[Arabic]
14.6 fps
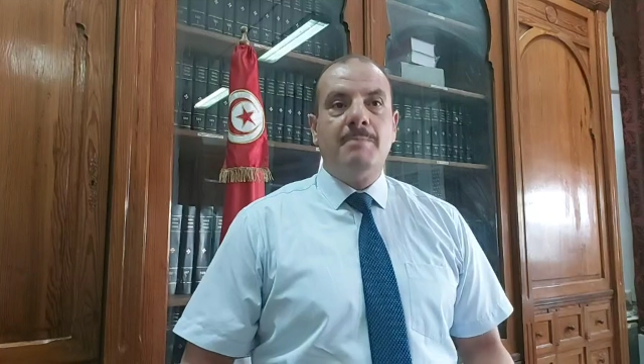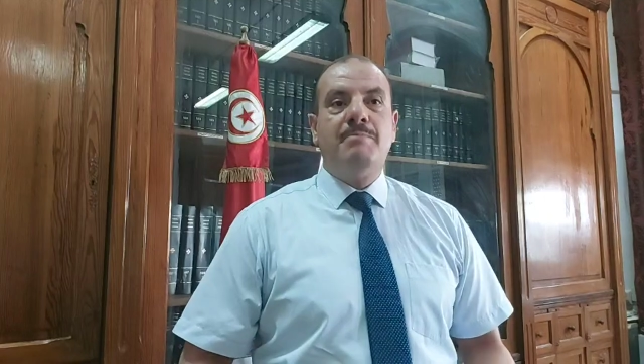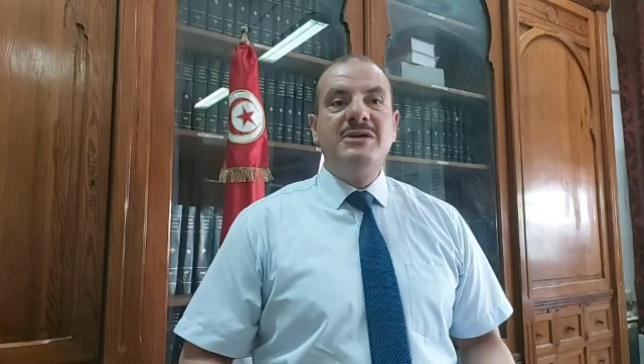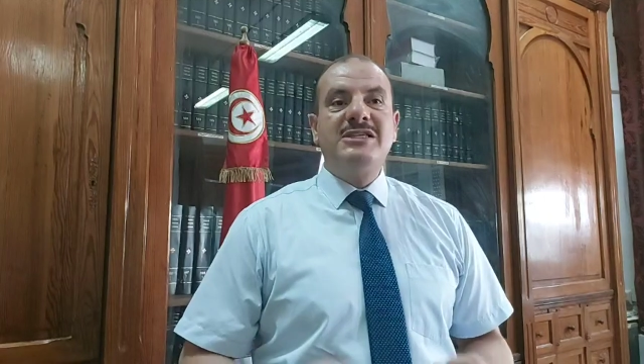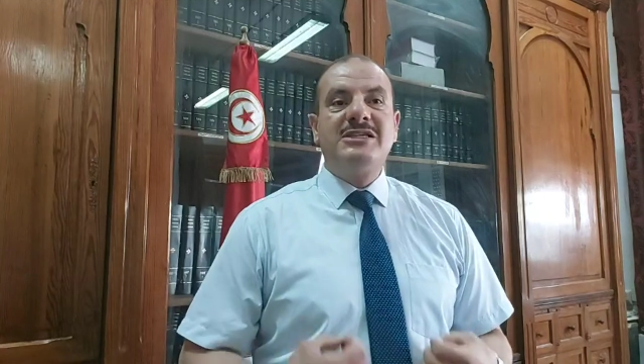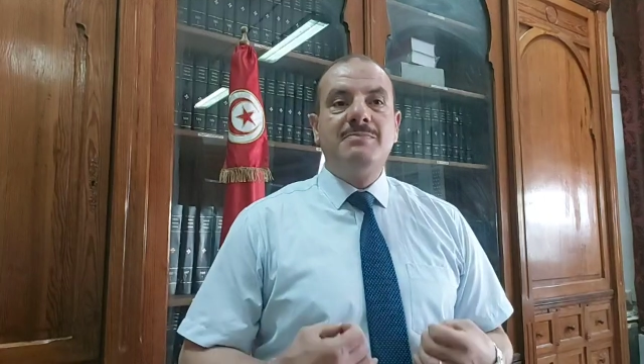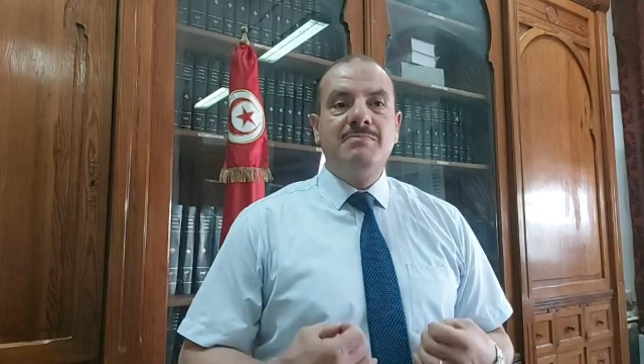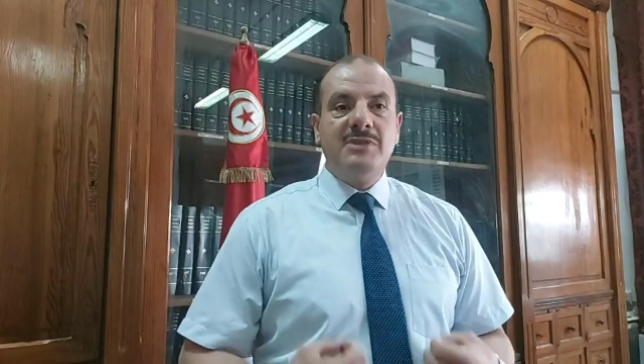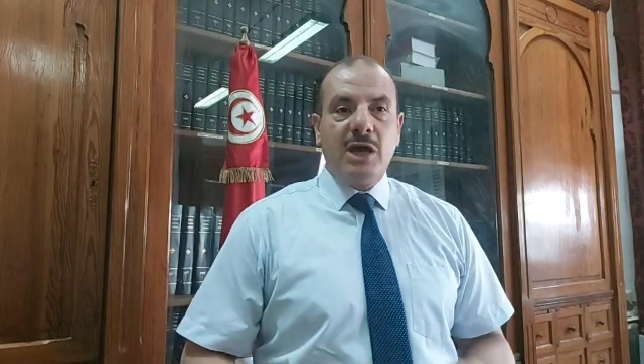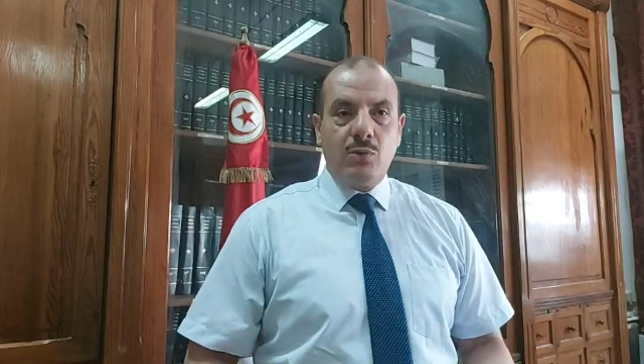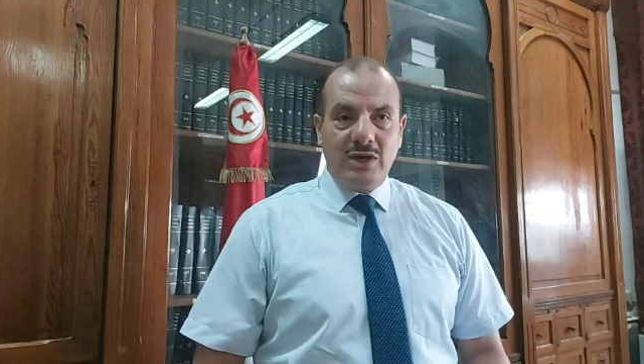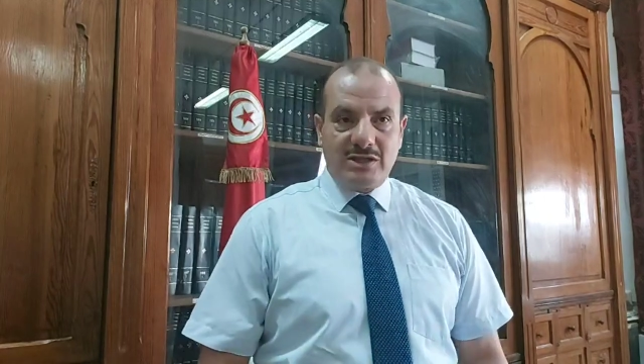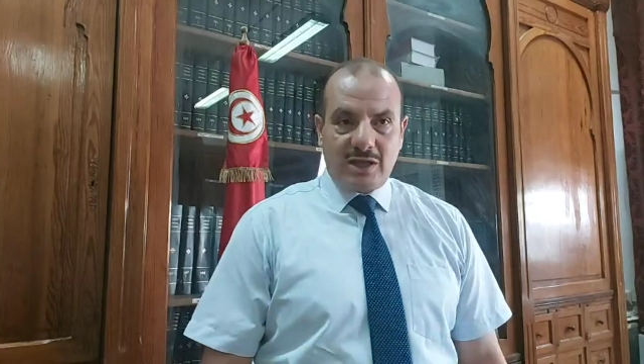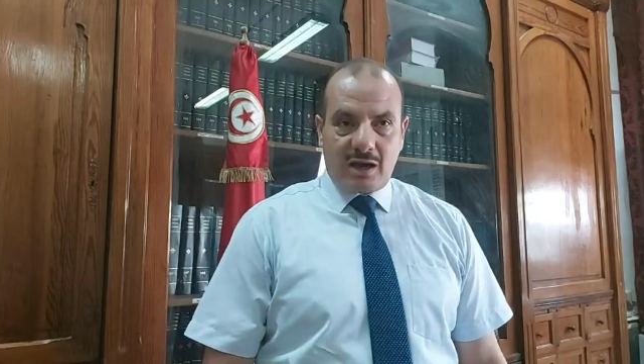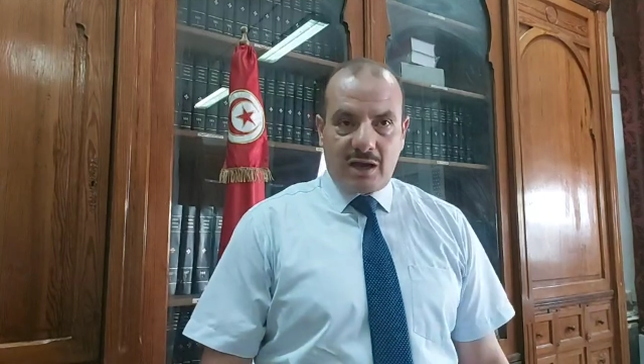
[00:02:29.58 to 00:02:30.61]
باسم
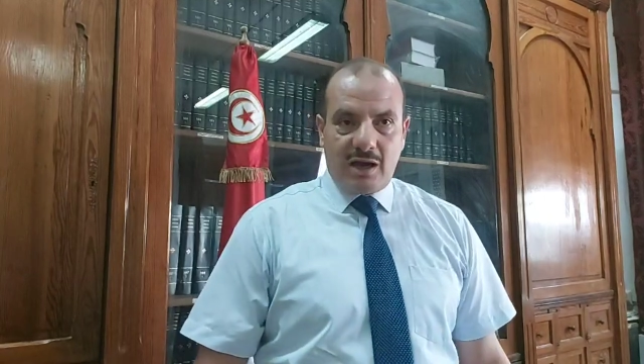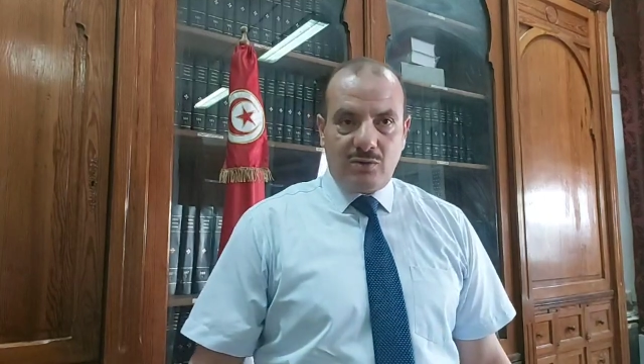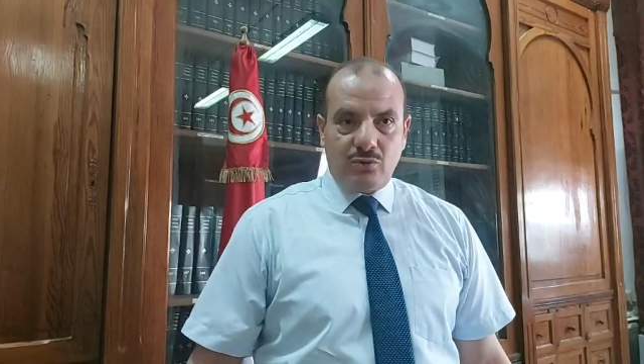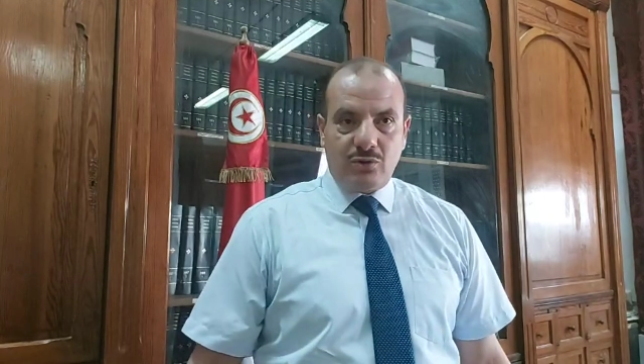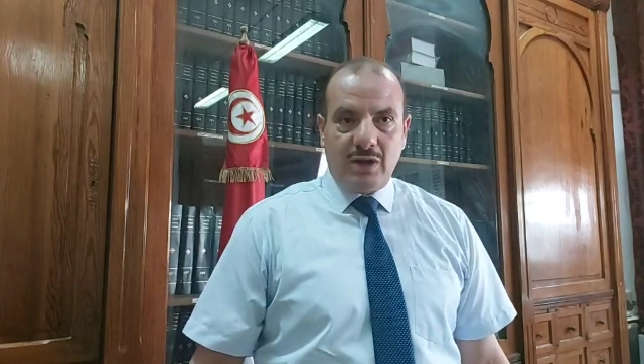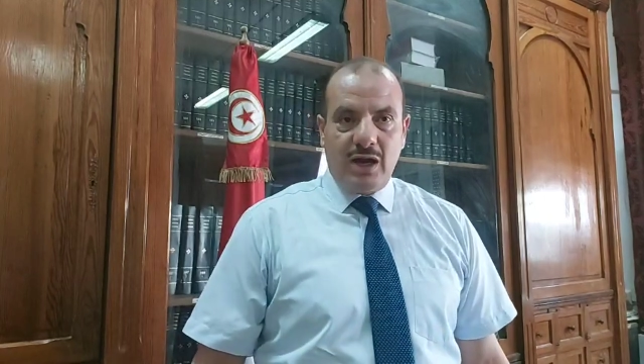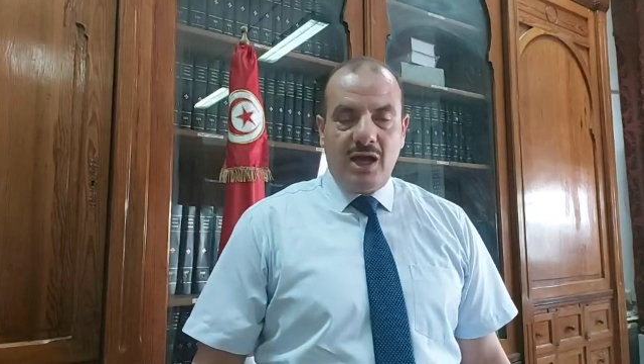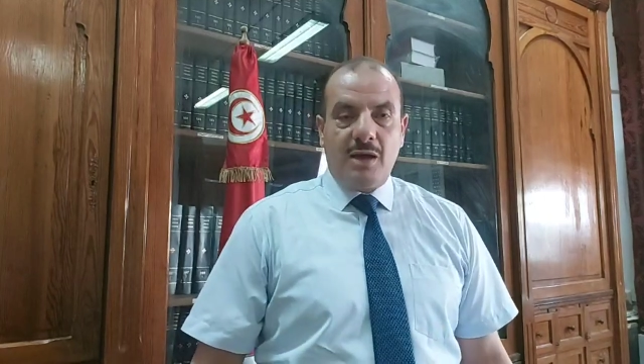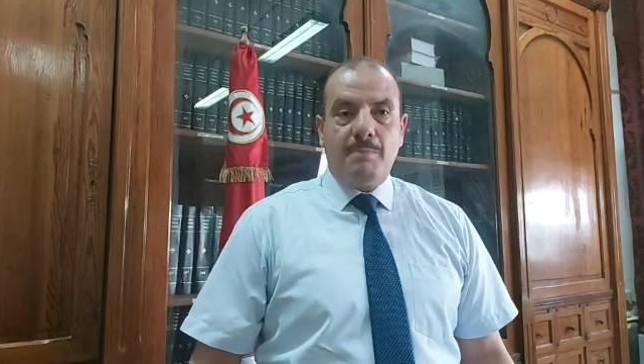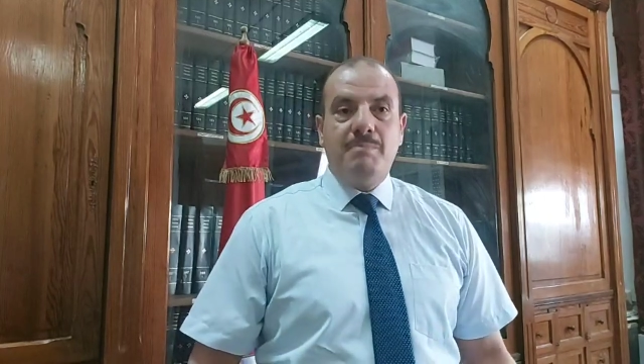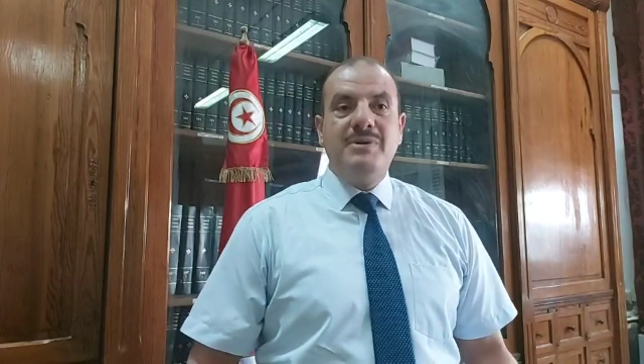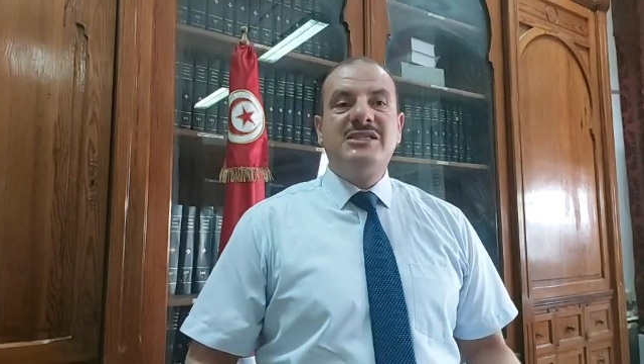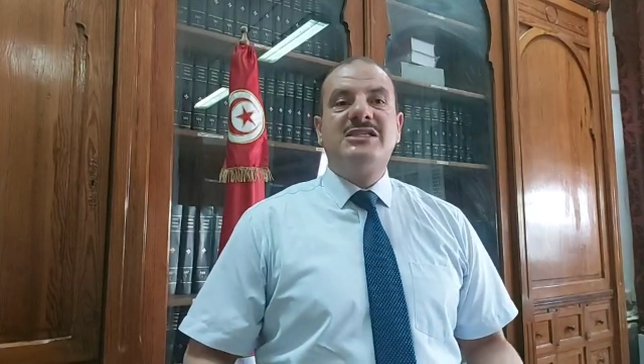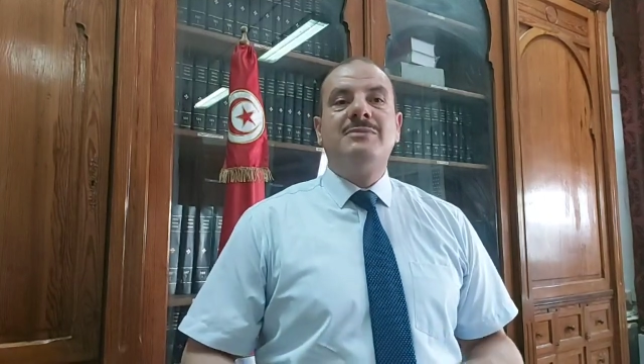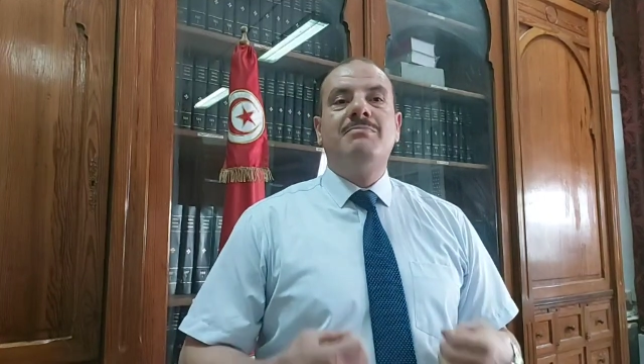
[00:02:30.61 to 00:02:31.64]
دولة القانون
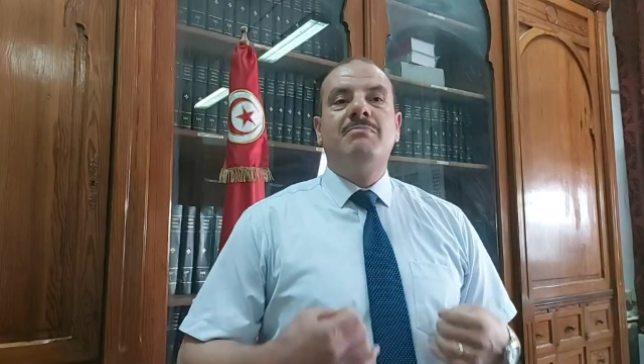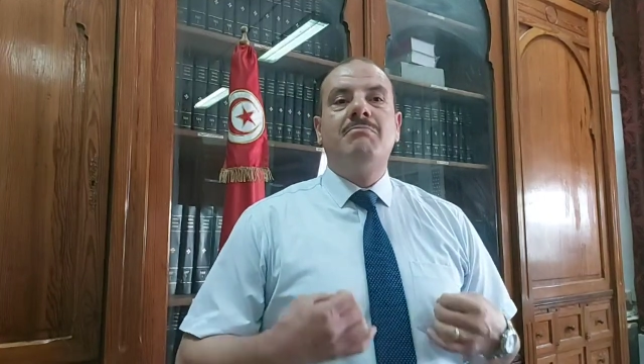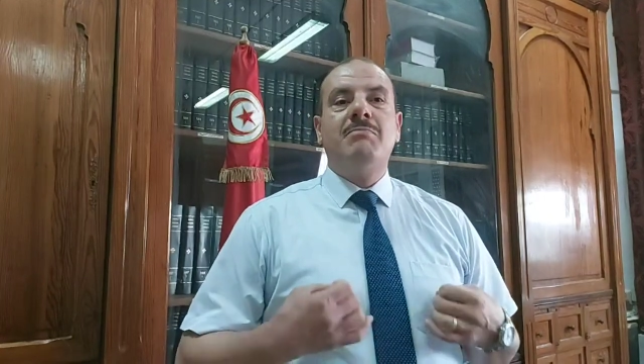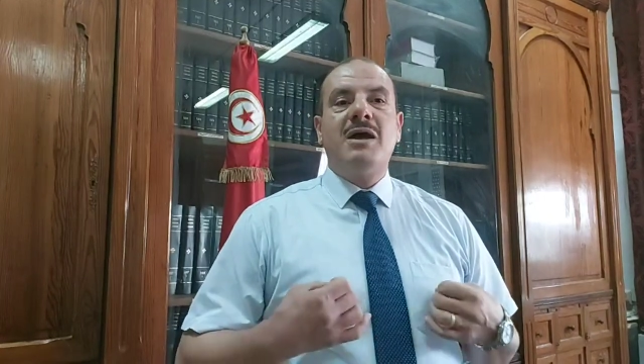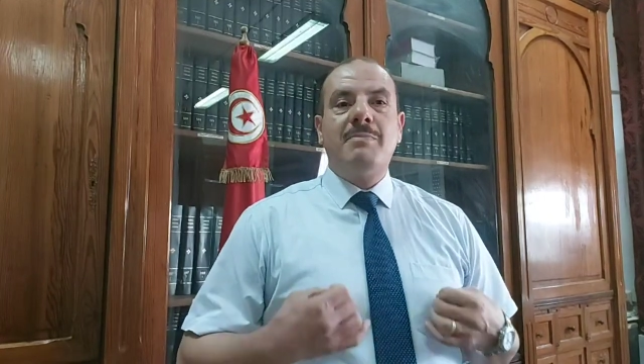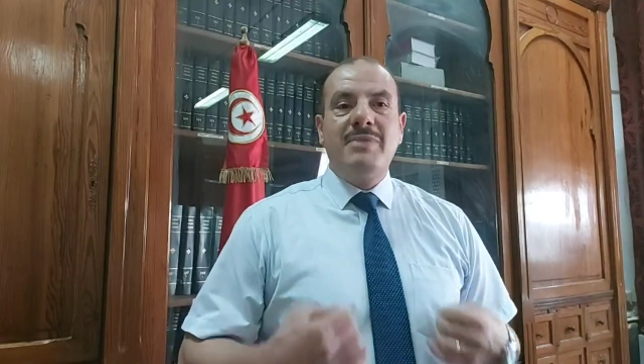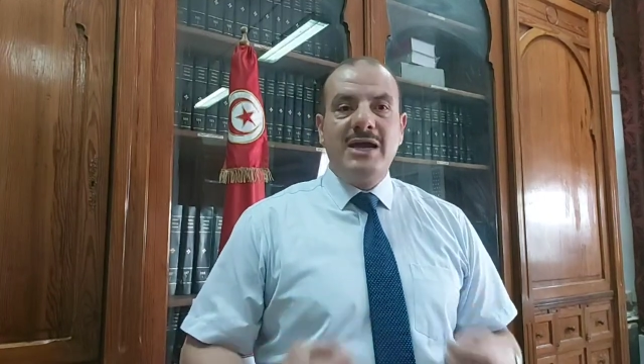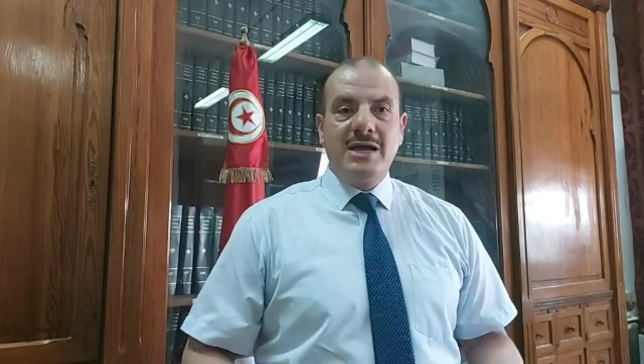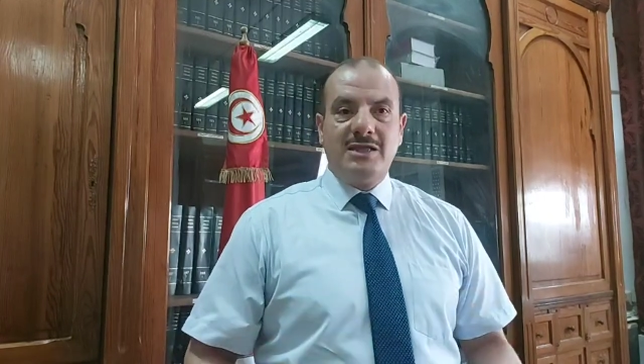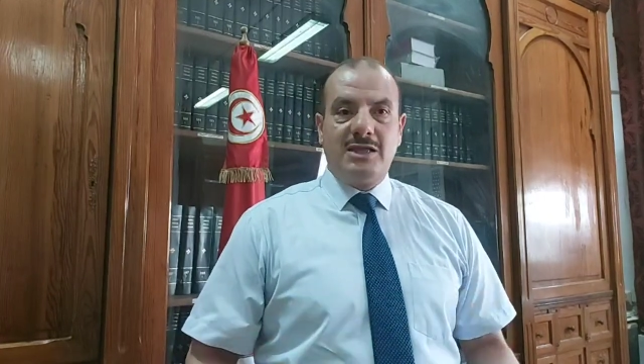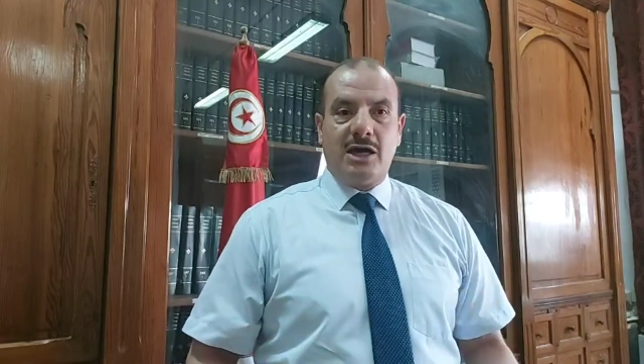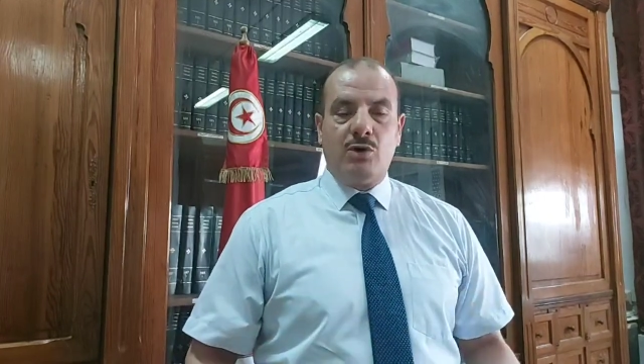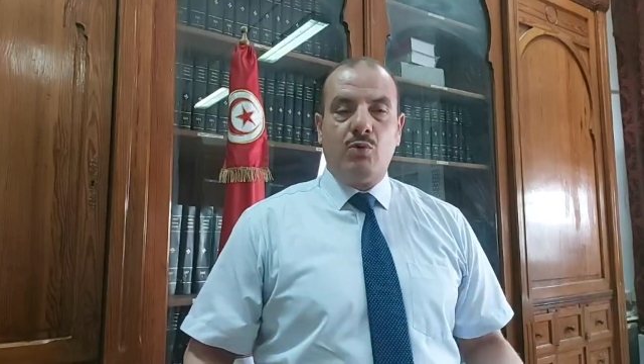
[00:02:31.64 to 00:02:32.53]
باسم مبادئ